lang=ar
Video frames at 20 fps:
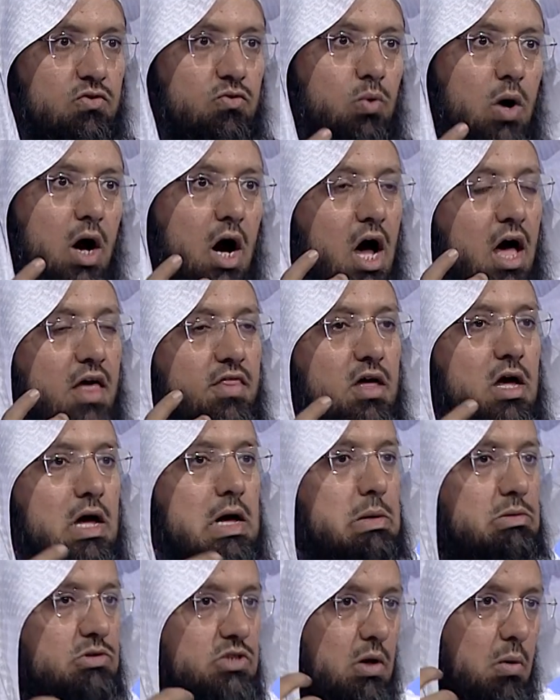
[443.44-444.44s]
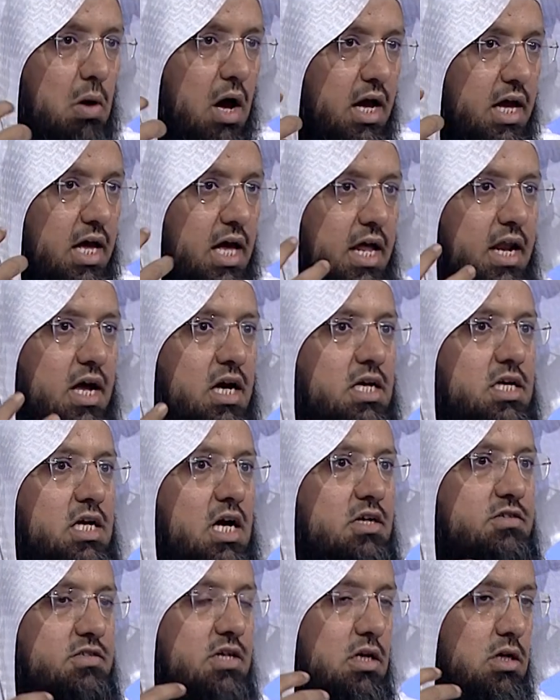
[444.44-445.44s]
وهذا سواء كان
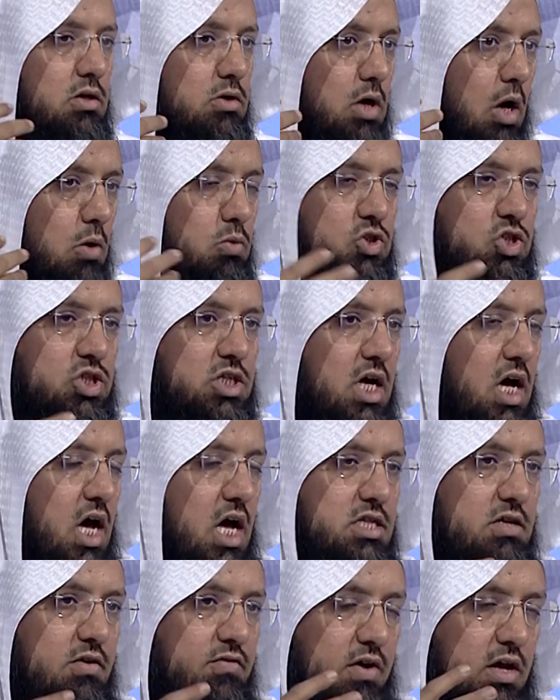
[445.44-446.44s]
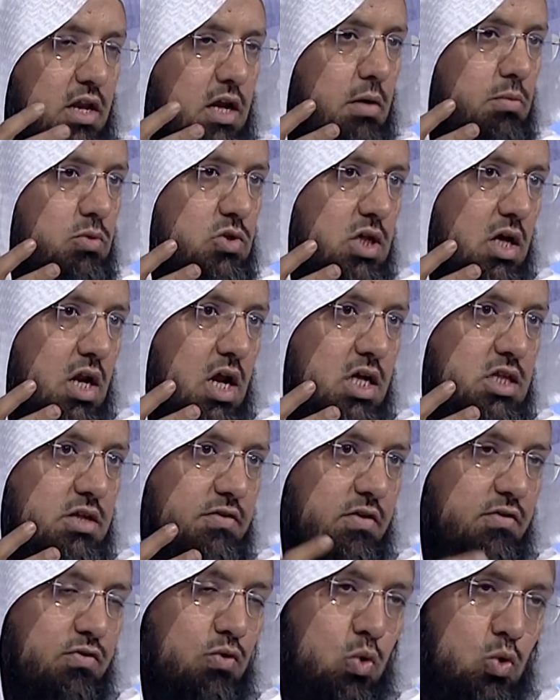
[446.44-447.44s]
قياسا أو اجتهادا فإنها
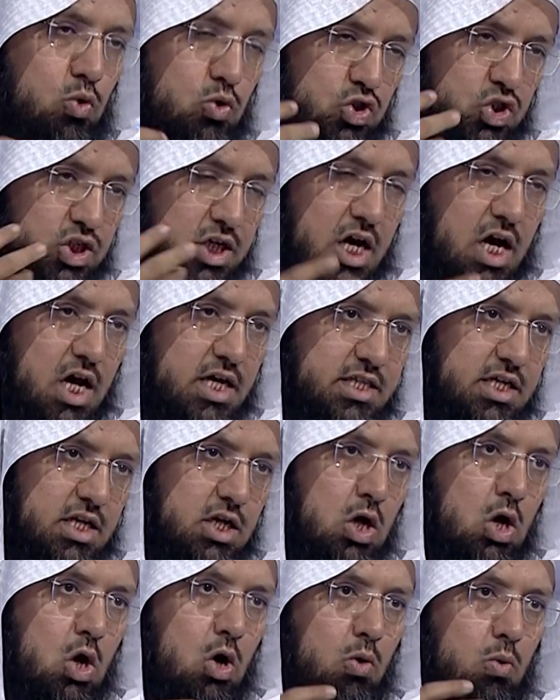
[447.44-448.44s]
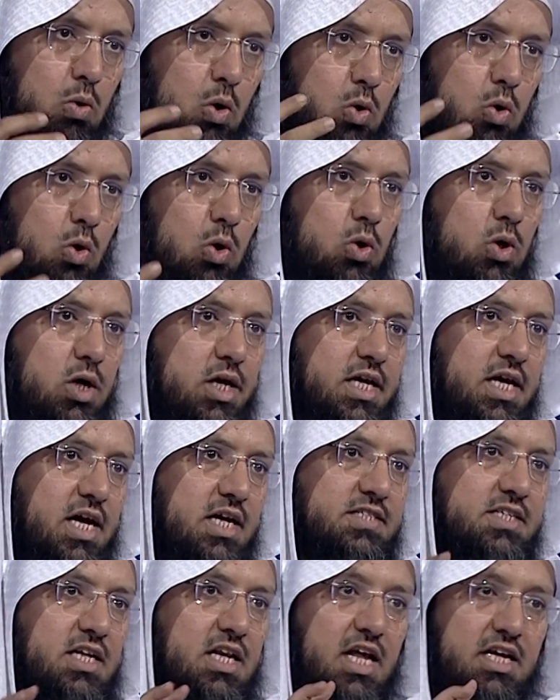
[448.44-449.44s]
مترادفة فكل اجتهاد وكل
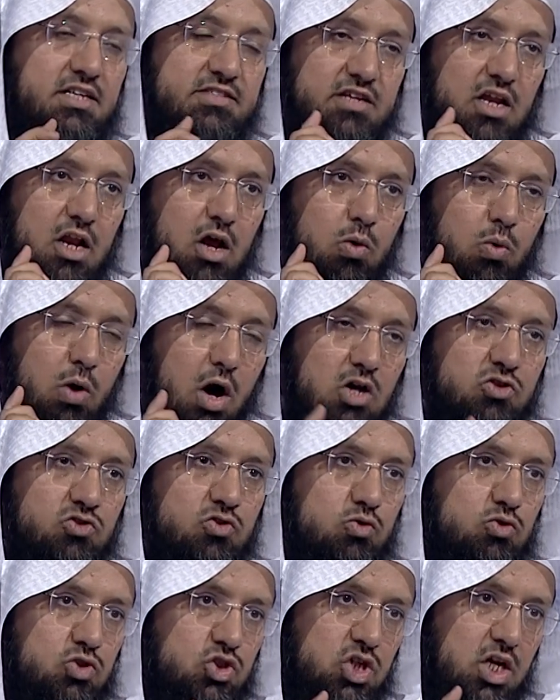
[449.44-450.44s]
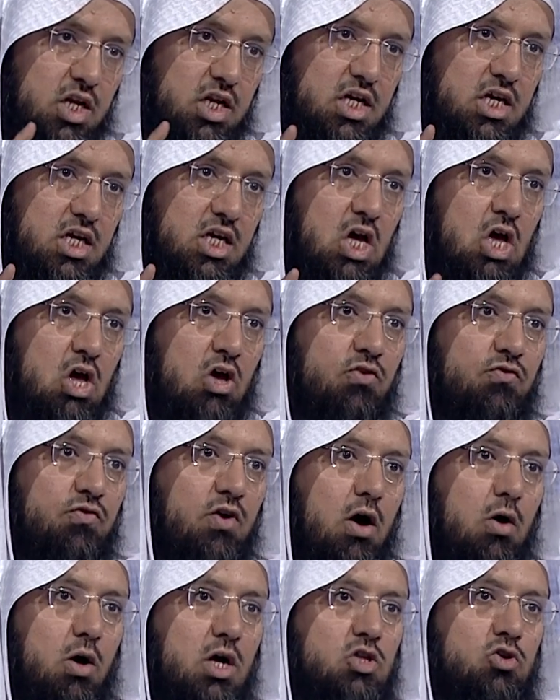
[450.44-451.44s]
قياس ليس له أصل شرعي
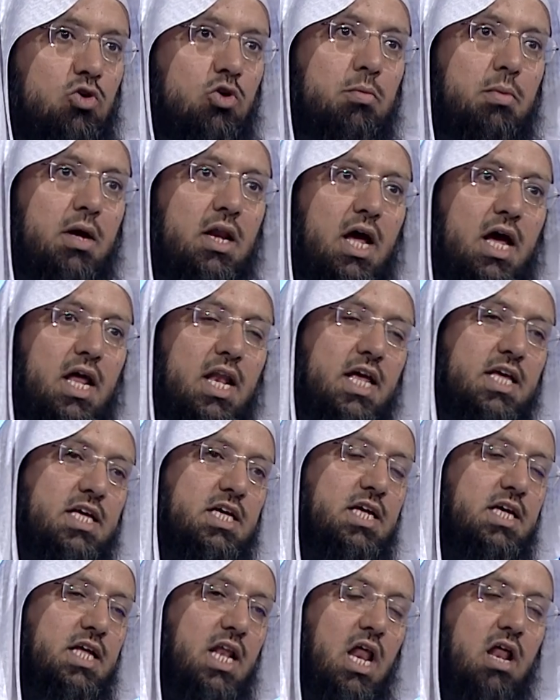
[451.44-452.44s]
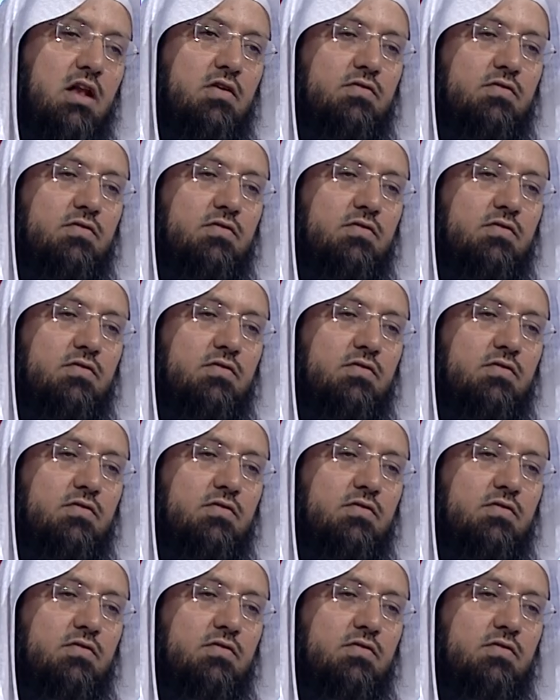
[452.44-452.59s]
فهو تحمل عليه